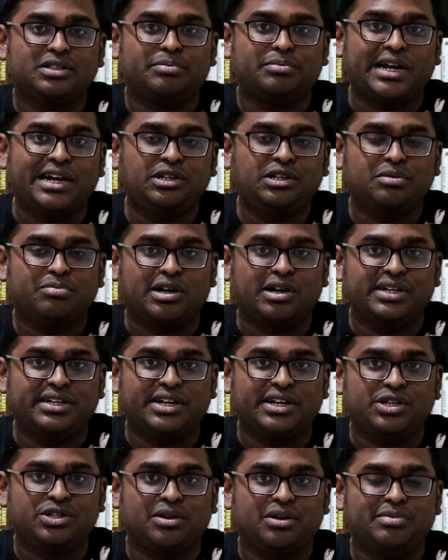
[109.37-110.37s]
இந்த பிரெயின் டு பாடி
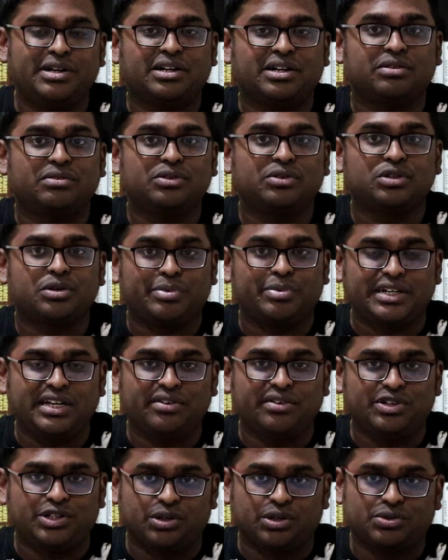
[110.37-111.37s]
ரேஷியோ அப்படிங்கிறது வந்து ஒரு
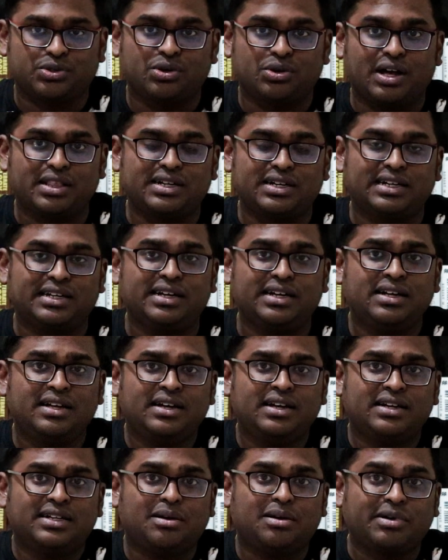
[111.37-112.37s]
பெரிய விஷயம் ஸோ அதனால்
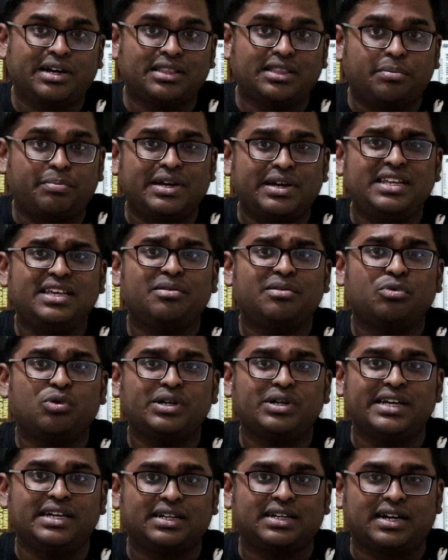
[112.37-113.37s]
நமக்கு இந்த பெரிய
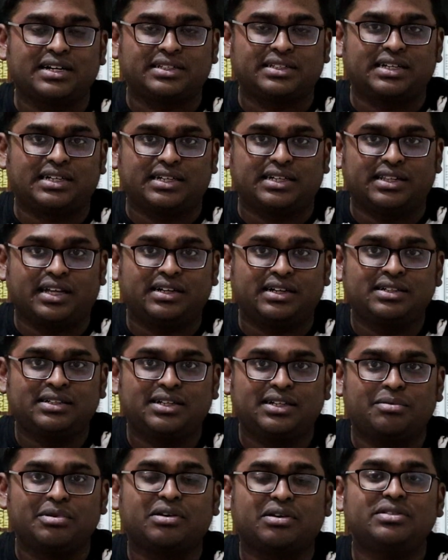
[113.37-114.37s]
மூளை இருக்கிறதுனால தான்
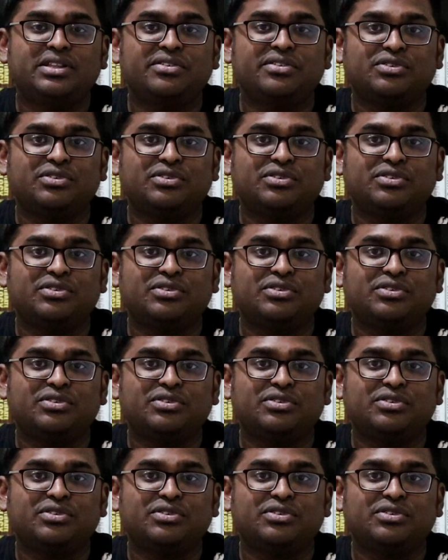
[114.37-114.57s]
நமக்கு வந்து